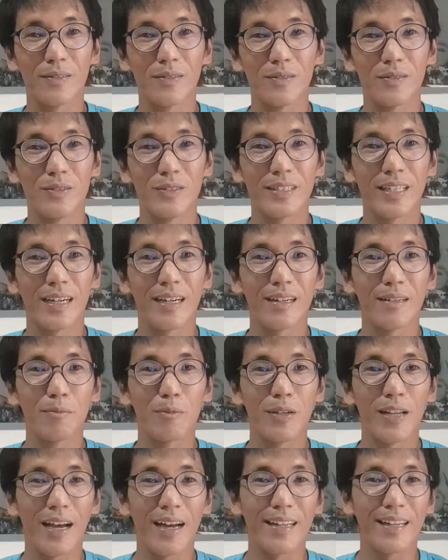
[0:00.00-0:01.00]
unang
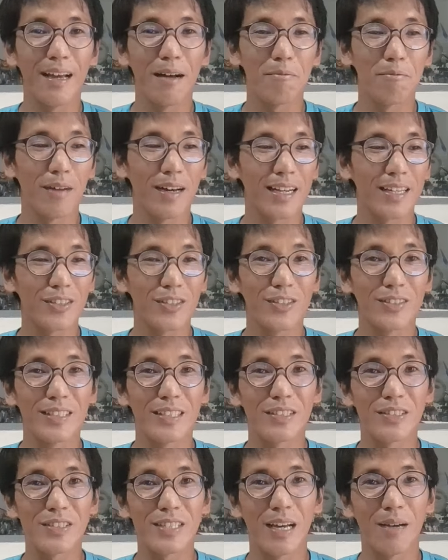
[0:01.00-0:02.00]
Bulacan Half Marathon
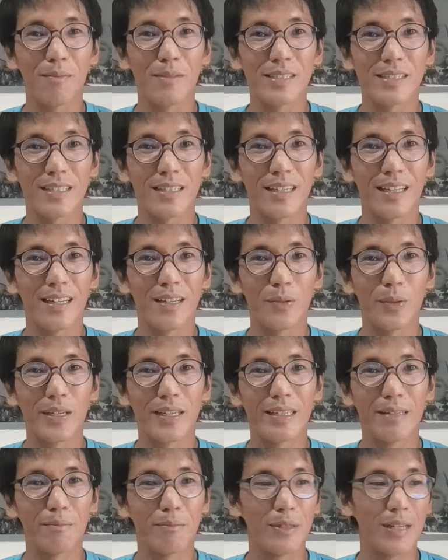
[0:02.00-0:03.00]
dito sa amin sa
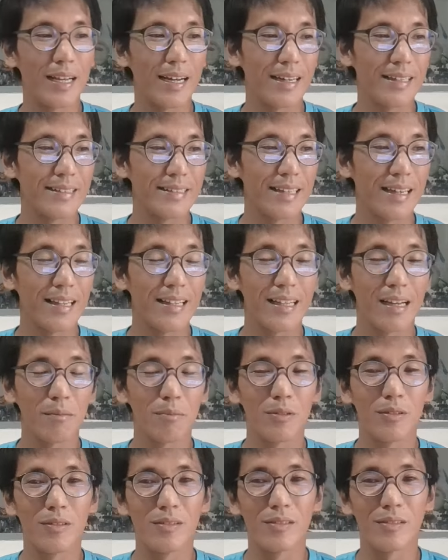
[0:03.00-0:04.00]
lalawigan ng Bulacan dahil nga
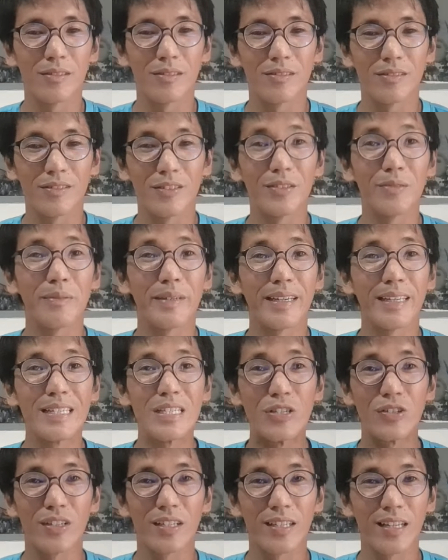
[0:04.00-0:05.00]
po doon may
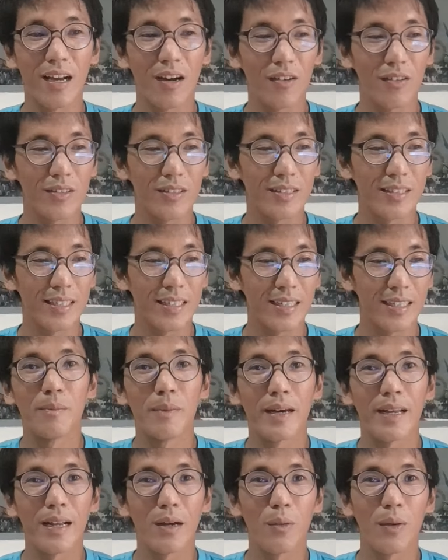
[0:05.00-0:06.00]
injury na ako noon eh.
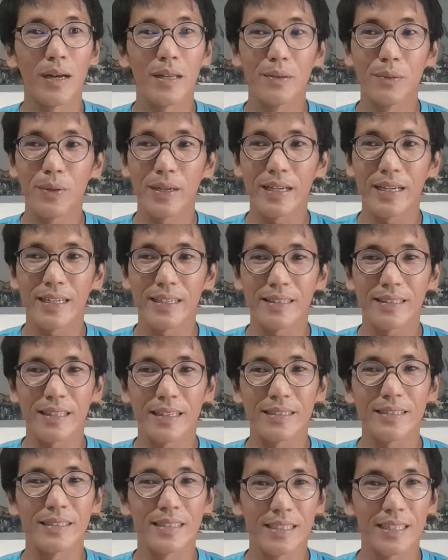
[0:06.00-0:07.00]
Parang one week,
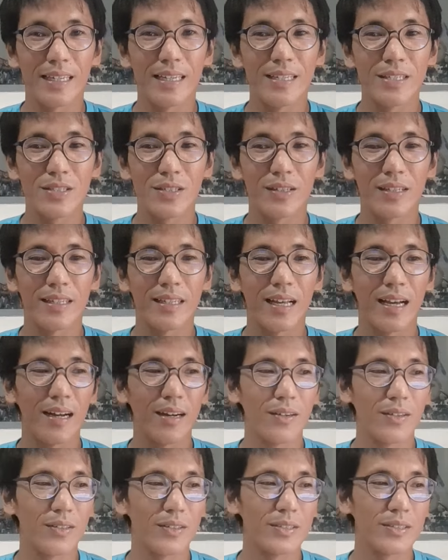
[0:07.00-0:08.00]
tapos nagka-injury na
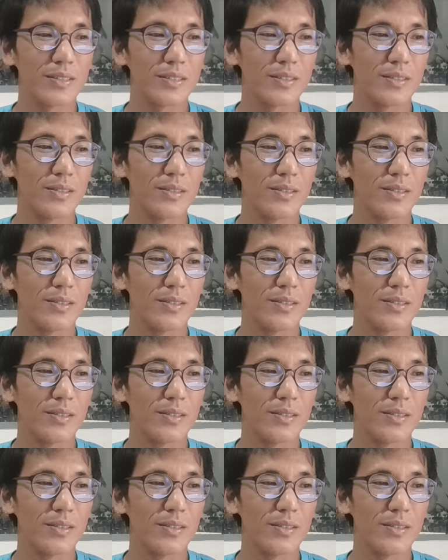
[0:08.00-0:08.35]
ako. So